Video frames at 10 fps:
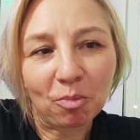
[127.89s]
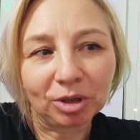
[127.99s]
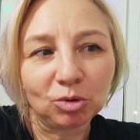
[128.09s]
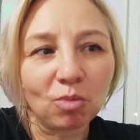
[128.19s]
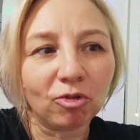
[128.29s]

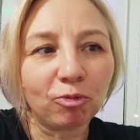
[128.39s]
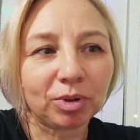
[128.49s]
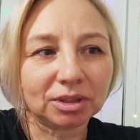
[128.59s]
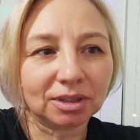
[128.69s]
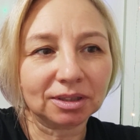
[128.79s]
Потом в
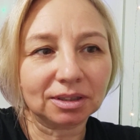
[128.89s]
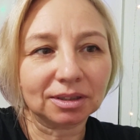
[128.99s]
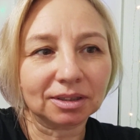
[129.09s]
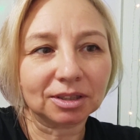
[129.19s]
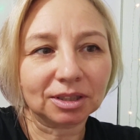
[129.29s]

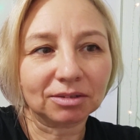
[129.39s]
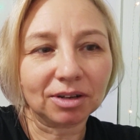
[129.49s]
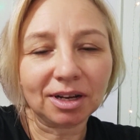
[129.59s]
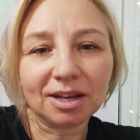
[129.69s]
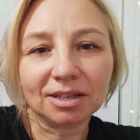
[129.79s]
процессе
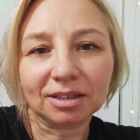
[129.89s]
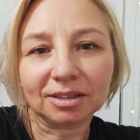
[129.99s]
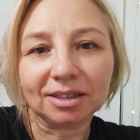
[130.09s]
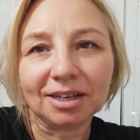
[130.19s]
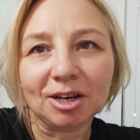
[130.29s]

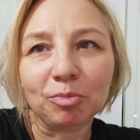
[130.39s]
сыроварения